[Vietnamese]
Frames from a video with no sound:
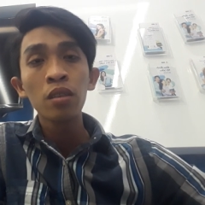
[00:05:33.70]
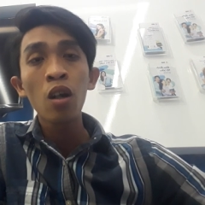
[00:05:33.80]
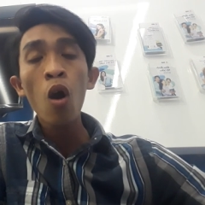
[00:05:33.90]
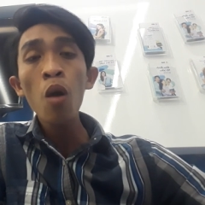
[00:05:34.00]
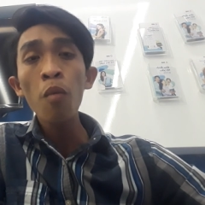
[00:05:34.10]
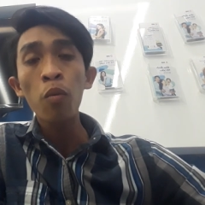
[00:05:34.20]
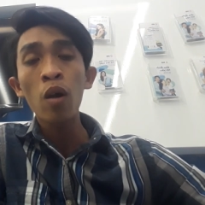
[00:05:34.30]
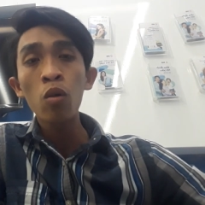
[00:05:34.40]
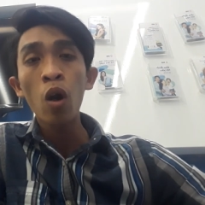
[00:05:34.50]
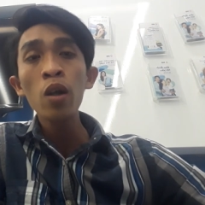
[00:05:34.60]
có một
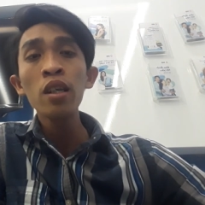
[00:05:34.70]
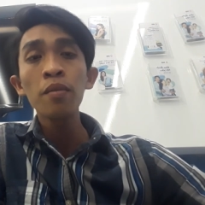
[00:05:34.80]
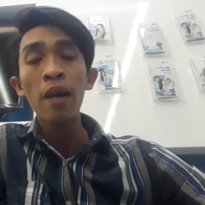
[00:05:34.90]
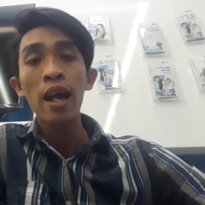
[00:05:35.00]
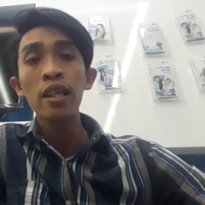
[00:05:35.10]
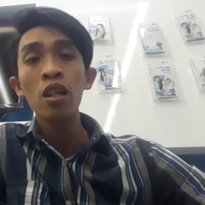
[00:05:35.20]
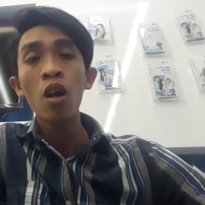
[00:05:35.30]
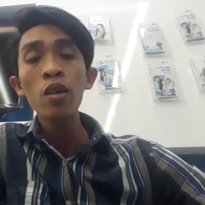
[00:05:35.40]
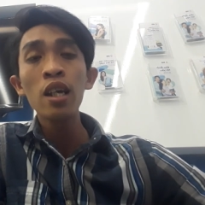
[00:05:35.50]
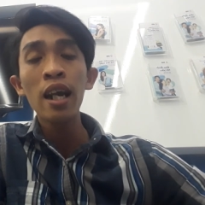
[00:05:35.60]
câu nói mà
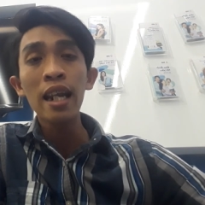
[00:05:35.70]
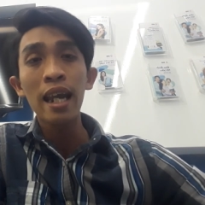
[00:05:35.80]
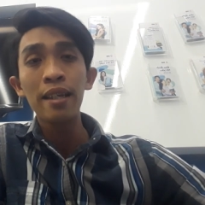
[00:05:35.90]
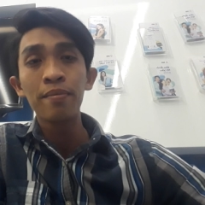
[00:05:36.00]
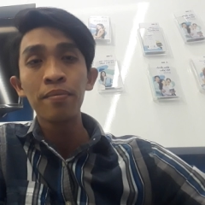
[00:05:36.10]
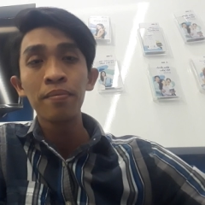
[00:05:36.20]
nói như thế này